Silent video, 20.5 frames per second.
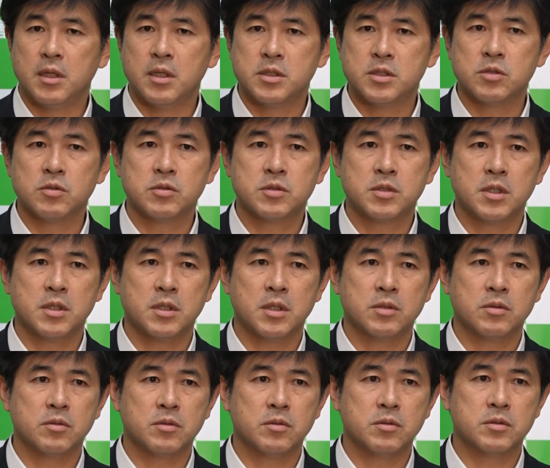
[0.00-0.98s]
一度せあ
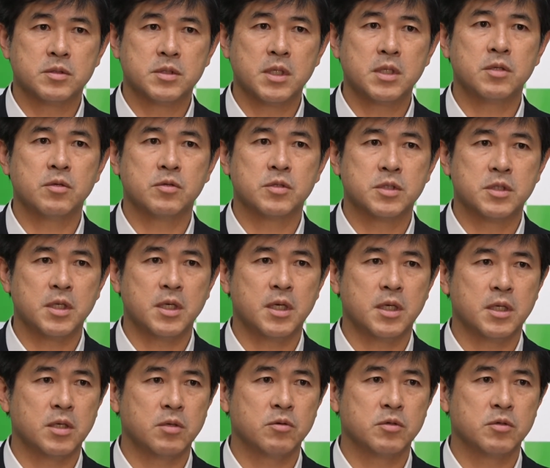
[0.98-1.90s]
の整理をして議